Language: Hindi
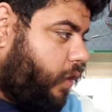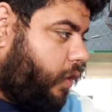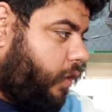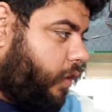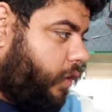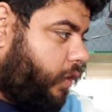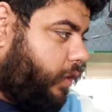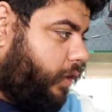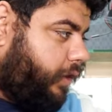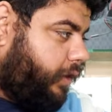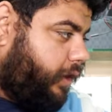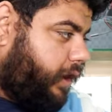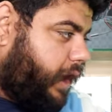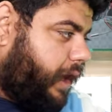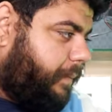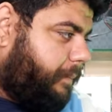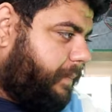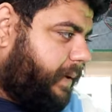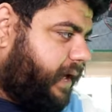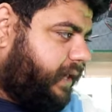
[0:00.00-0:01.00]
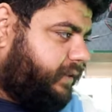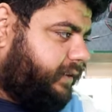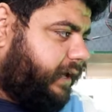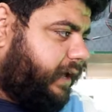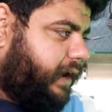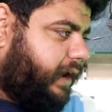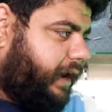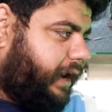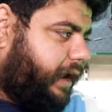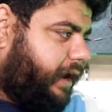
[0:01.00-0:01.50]
और अब बात
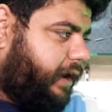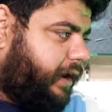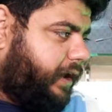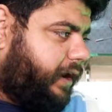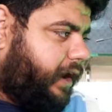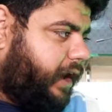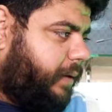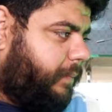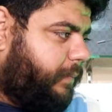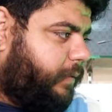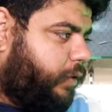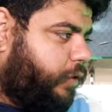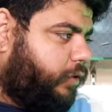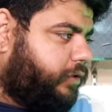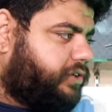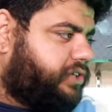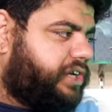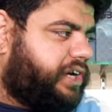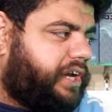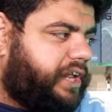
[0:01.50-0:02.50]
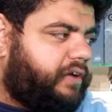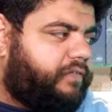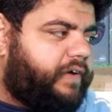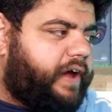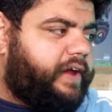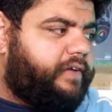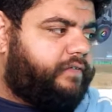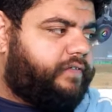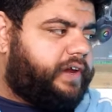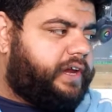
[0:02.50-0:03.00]
कर लें अगर हम लोग जी टी
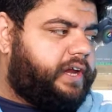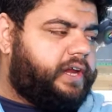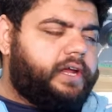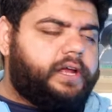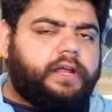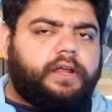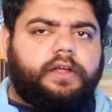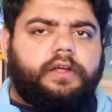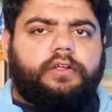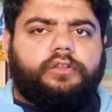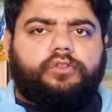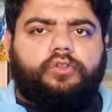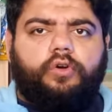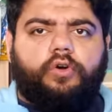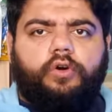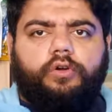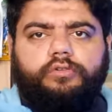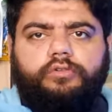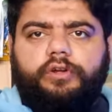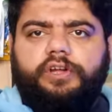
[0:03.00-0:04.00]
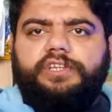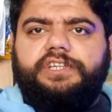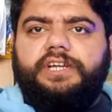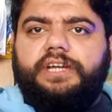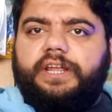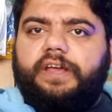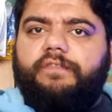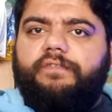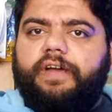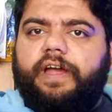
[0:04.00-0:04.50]
की तो क्योंकि
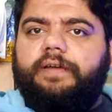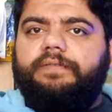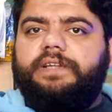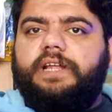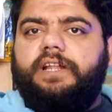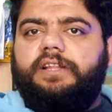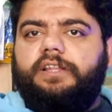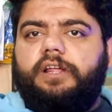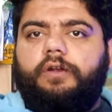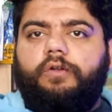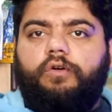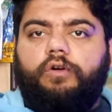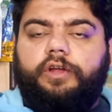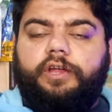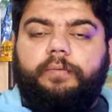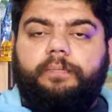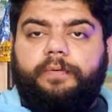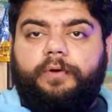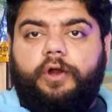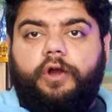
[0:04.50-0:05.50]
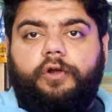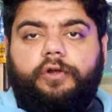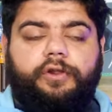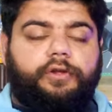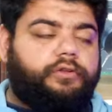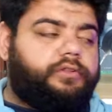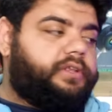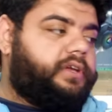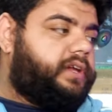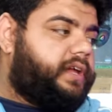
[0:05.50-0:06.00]
जी टी ज़्यादातर लोग की
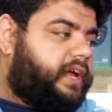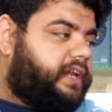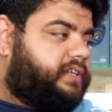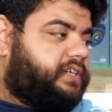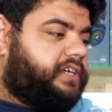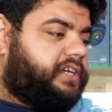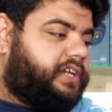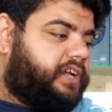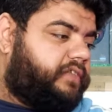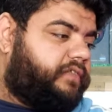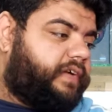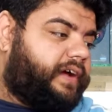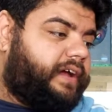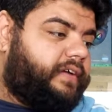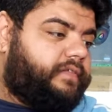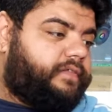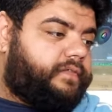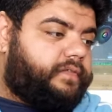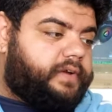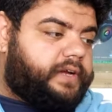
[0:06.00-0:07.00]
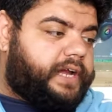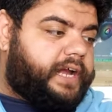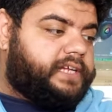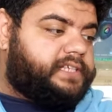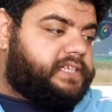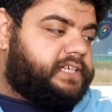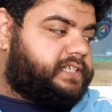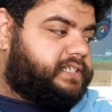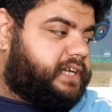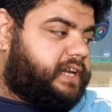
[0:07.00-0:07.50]
प्रायोरिटी होती है कि यार जी टी
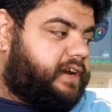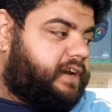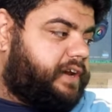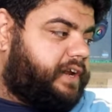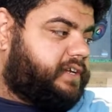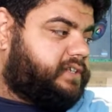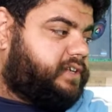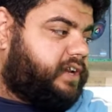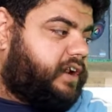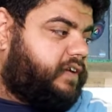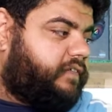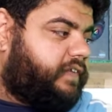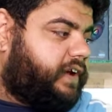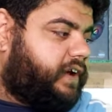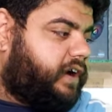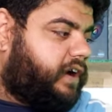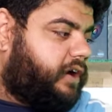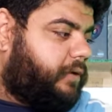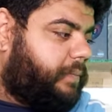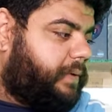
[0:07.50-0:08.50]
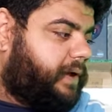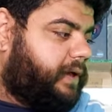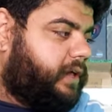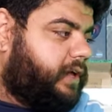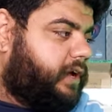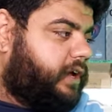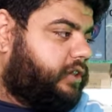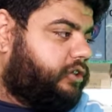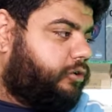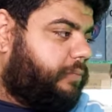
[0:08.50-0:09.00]
कैसी चल रही है इस ग्राफिक कार्ड पर
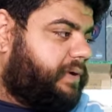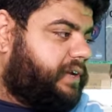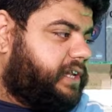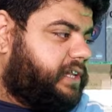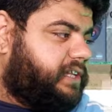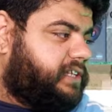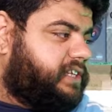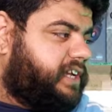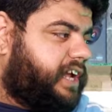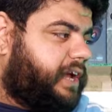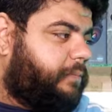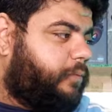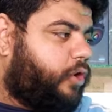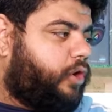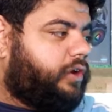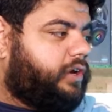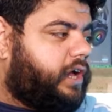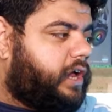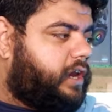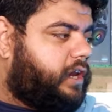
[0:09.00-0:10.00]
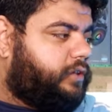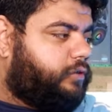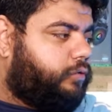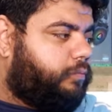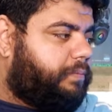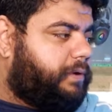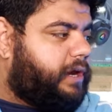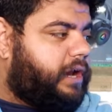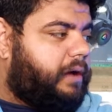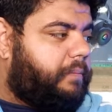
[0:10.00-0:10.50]
तो मैं जल्दी से गेम ऑन कर लेता
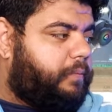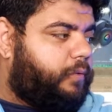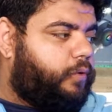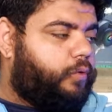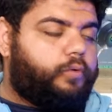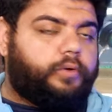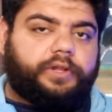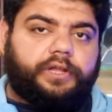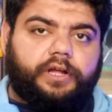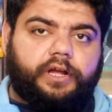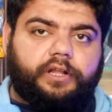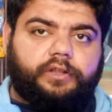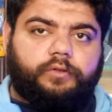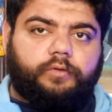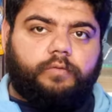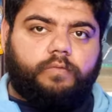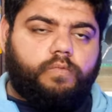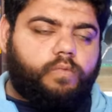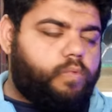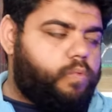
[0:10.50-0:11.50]
हूँ फिर आप लोगों को दिखाता हूँ